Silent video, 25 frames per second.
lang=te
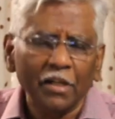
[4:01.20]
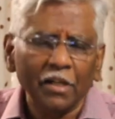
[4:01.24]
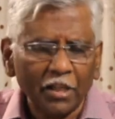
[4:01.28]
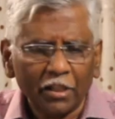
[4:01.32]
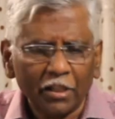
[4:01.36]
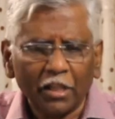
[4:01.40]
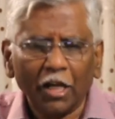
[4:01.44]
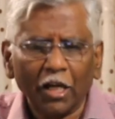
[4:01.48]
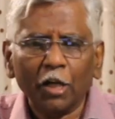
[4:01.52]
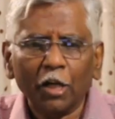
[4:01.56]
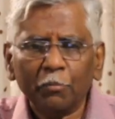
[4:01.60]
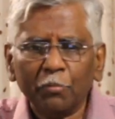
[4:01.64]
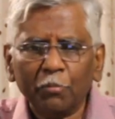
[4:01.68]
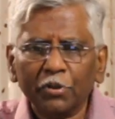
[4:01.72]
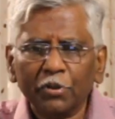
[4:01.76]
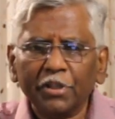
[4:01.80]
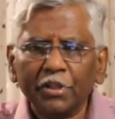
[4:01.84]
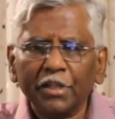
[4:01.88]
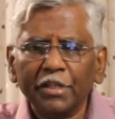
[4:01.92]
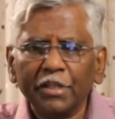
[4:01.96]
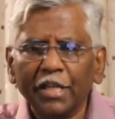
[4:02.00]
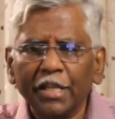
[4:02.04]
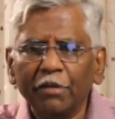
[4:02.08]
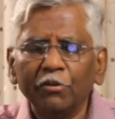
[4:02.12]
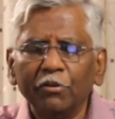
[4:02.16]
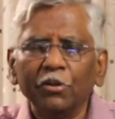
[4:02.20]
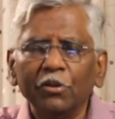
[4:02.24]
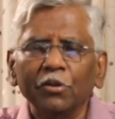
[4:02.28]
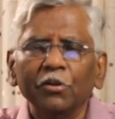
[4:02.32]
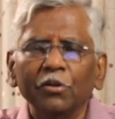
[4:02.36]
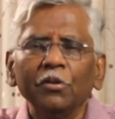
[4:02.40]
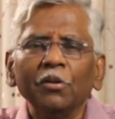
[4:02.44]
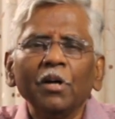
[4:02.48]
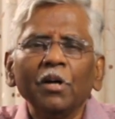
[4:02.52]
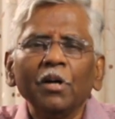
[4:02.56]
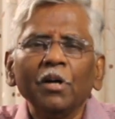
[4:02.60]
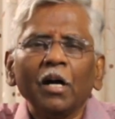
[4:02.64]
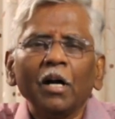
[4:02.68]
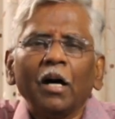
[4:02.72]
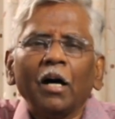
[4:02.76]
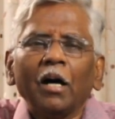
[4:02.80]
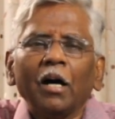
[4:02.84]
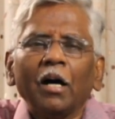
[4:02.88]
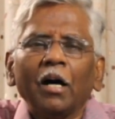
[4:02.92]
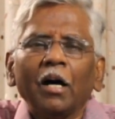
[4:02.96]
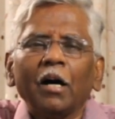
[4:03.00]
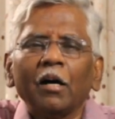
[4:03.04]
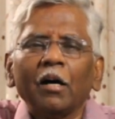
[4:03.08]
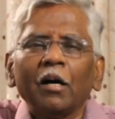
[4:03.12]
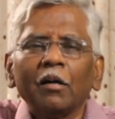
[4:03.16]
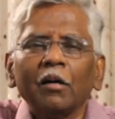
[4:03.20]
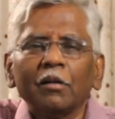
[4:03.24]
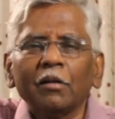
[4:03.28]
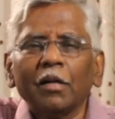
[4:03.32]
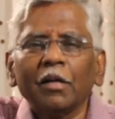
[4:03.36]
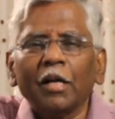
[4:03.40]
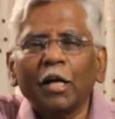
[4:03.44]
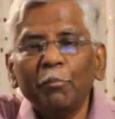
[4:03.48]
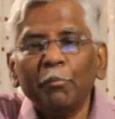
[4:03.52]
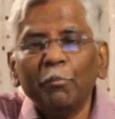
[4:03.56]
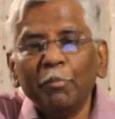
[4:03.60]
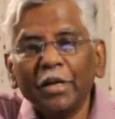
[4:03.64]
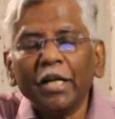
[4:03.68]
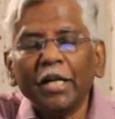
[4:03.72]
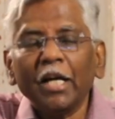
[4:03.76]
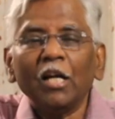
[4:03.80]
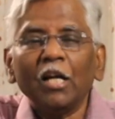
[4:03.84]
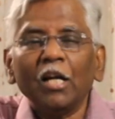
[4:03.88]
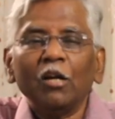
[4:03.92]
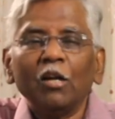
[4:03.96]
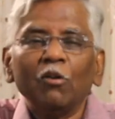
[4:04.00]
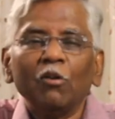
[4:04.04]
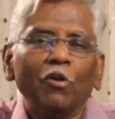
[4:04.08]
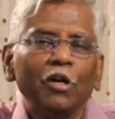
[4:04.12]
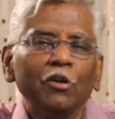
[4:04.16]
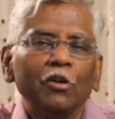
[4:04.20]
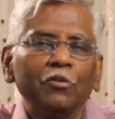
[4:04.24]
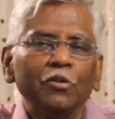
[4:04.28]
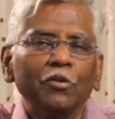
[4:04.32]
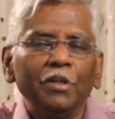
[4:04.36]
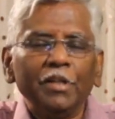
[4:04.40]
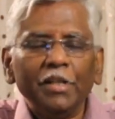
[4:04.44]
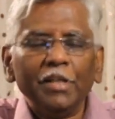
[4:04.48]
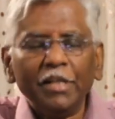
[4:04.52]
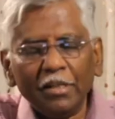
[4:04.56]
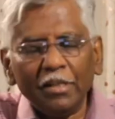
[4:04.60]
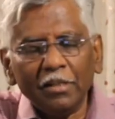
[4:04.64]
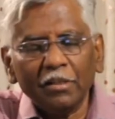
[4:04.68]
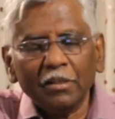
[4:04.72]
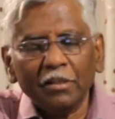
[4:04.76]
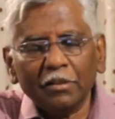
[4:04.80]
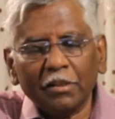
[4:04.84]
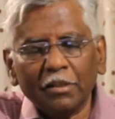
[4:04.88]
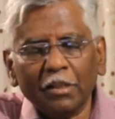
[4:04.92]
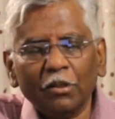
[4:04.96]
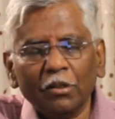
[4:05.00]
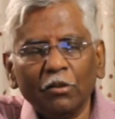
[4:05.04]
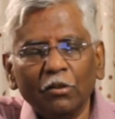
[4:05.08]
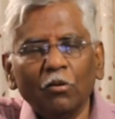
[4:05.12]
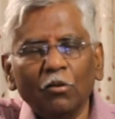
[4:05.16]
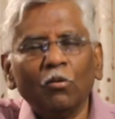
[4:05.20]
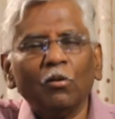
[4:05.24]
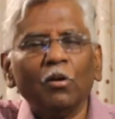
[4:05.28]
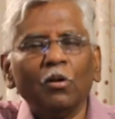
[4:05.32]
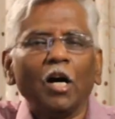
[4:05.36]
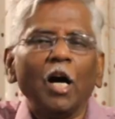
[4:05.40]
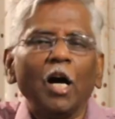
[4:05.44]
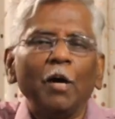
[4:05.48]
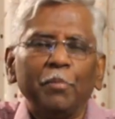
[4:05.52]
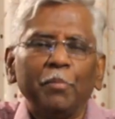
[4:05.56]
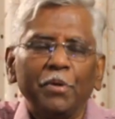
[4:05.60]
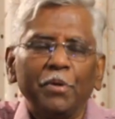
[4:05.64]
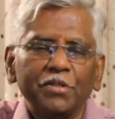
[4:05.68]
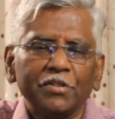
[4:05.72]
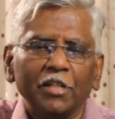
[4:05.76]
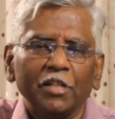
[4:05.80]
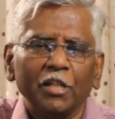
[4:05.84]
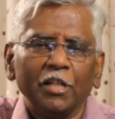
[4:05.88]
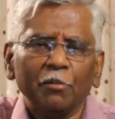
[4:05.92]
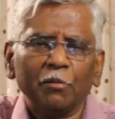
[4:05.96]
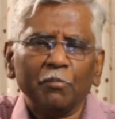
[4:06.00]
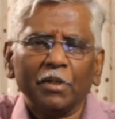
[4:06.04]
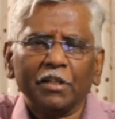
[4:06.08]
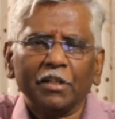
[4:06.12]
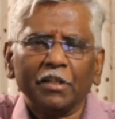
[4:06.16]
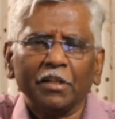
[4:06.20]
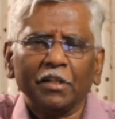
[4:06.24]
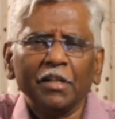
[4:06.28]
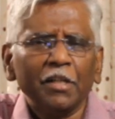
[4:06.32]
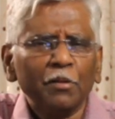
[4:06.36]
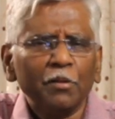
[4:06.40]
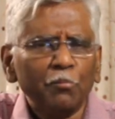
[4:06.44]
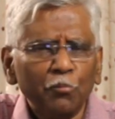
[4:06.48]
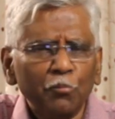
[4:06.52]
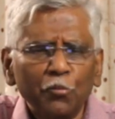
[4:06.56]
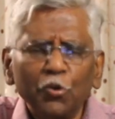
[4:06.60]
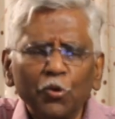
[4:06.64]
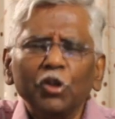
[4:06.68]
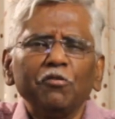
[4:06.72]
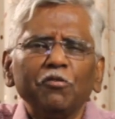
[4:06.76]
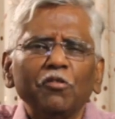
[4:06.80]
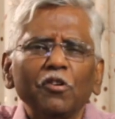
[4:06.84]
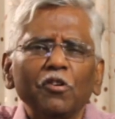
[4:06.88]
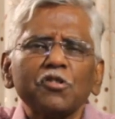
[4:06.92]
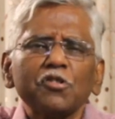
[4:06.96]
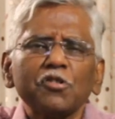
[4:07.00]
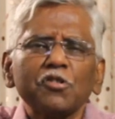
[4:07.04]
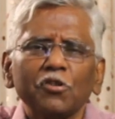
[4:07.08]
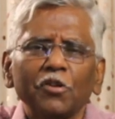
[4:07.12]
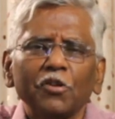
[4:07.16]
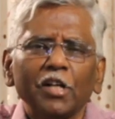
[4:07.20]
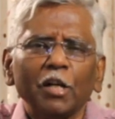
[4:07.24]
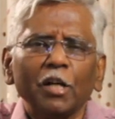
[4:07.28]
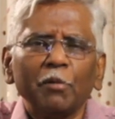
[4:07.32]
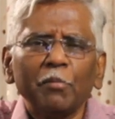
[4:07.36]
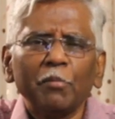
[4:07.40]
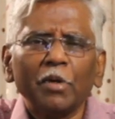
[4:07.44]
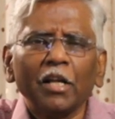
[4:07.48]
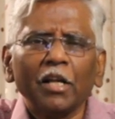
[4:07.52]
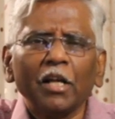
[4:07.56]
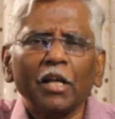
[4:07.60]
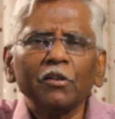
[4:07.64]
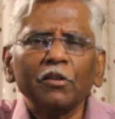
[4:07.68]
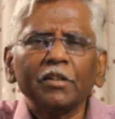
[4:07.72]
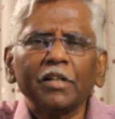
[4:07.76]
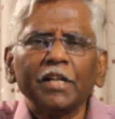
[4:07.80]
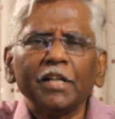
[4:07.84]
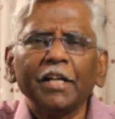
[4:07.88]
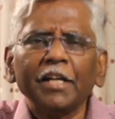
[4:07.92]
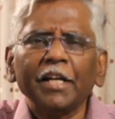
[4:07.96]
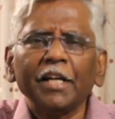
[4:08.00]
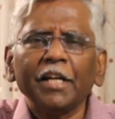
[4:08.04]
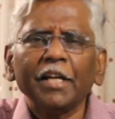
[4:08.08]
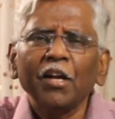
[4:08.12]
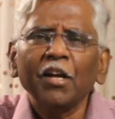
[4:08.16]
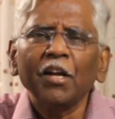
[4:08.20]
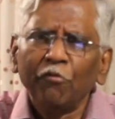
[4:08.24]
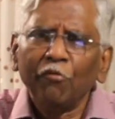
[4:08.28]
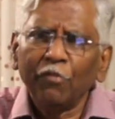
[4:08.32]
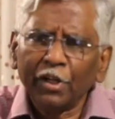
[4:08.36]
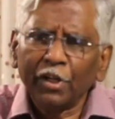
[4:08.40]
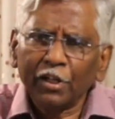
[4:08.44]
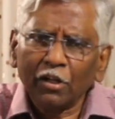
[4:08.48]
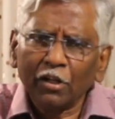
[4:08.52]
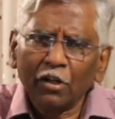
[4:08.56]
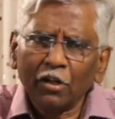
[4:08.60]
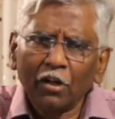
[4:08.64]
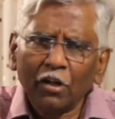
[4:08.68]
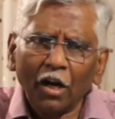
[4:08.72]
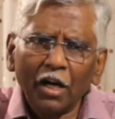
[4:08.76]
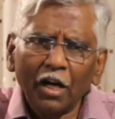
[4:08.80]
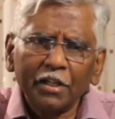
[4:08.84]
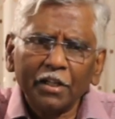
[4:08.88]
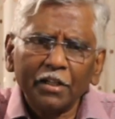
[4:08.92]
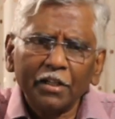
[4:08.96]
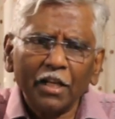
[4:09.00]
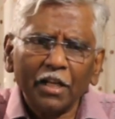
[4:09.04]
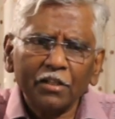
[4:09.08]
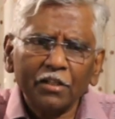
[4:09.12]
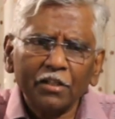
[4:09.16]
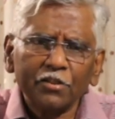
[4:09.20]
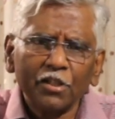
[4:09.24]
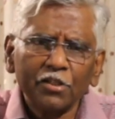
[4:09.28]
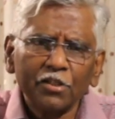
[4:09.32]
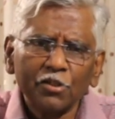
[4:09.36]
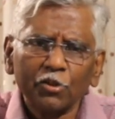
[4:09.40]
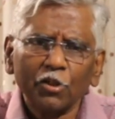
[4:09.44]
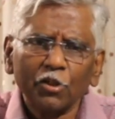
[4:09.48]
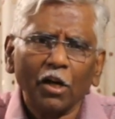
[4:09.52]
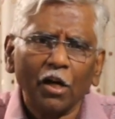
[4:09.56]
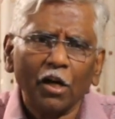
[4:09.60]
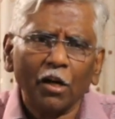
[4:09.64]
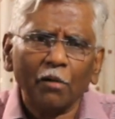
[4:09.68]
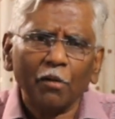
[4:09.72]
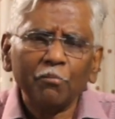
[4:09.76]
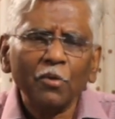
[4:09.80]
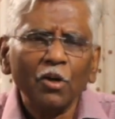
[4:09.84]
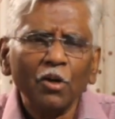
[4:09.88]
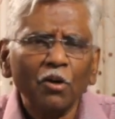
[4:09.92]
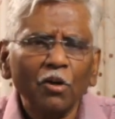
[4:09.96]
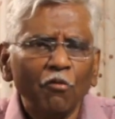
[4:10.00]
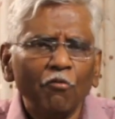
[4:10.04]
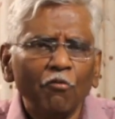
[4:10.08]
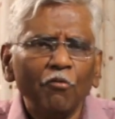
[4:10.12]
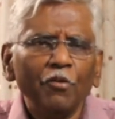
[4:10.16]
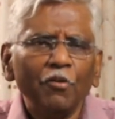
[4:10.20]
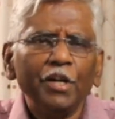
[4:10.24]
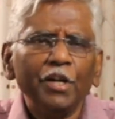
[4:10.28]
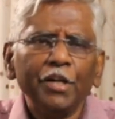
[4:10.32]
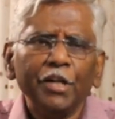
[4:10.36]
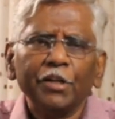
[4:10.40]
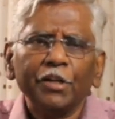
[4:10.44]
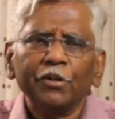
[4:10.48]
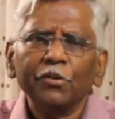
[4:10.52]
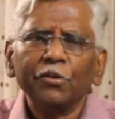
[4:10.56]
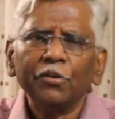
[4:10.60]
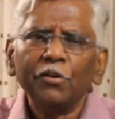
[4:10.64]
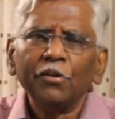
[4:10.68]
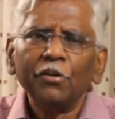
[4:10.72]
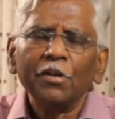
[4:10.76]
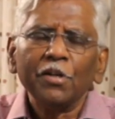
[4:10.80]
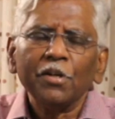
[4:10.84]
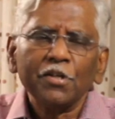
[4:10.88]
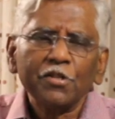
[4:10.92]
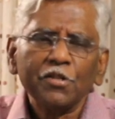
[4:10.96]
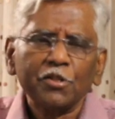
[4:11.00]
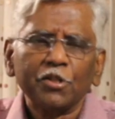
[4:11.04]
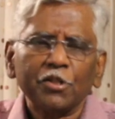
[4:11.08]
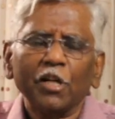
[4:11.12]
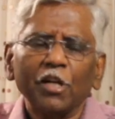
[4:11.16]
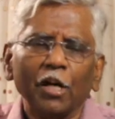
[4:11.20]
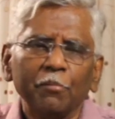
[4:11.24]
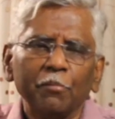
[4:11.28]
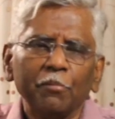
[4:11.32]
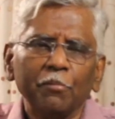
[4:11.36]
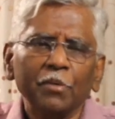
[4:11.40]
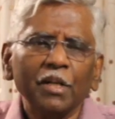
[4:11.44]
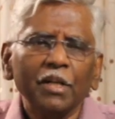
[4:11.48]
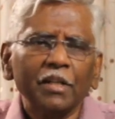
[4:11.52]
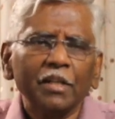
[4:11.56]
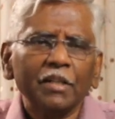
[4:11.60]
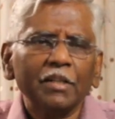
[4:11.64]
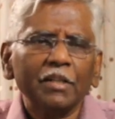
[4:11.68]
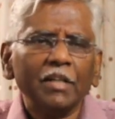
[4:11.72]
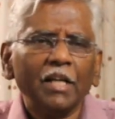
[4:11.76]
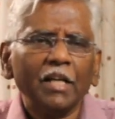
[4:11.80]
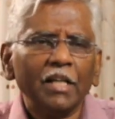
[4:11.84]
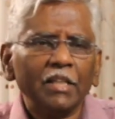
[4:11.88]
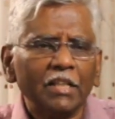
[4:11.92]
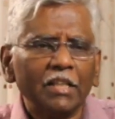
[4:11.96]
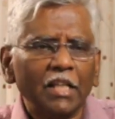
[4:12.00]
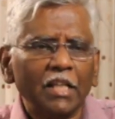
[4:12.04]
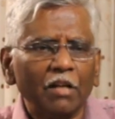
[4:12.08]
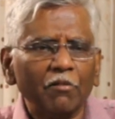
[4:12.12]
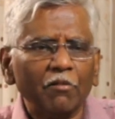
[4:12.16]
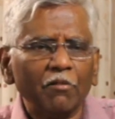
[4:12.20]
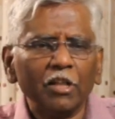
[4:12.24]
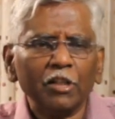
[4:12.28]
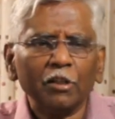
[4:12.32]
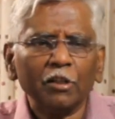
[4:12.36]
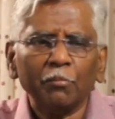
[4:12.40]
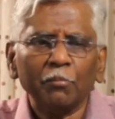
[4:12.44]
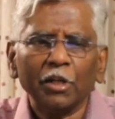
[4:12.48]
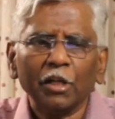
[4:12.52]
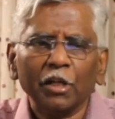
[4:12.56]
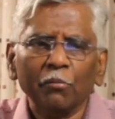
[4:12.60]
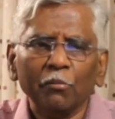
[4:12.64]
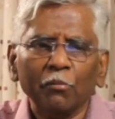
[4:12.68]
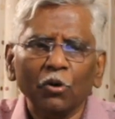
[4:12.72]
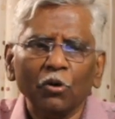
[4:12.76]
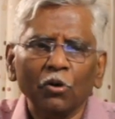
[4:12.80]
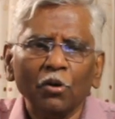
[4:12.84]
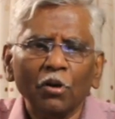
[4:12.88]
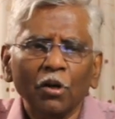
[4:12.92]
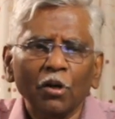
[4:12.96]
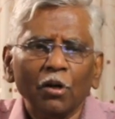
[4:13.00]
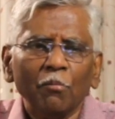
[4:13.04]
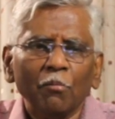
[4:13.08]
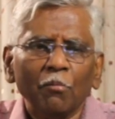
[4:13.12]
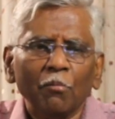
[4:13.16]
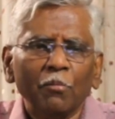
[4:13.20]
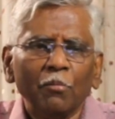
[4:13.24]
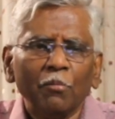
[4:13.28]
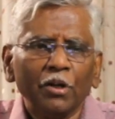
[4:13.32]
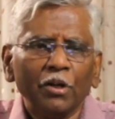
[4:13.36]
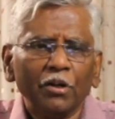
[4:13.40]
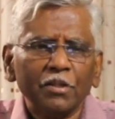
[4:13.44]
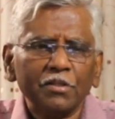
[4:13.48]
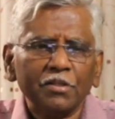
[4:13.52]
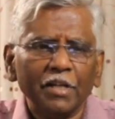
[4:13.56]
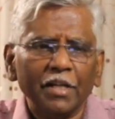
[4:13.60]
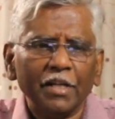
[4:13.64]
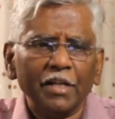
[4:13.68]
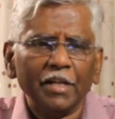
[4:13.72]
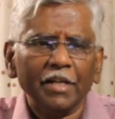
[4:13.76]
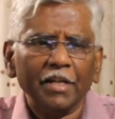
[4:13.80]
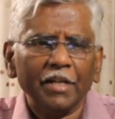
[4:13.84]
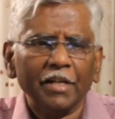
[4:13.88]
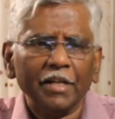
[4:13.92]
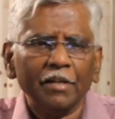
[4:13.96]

కాకపోతే దేవుడు అబిగేల్ని వాడుకొని తను ఆపేస్తాడనమాట బ్యూటిఫుల్ స్టోరీ అనమాట అందుకనే వెన్ గాడ్ టెల్స్ అ స్టాప్ వీ నీడ్ టు స్టాప్ దాని తర్వాత మనము మరొకసారి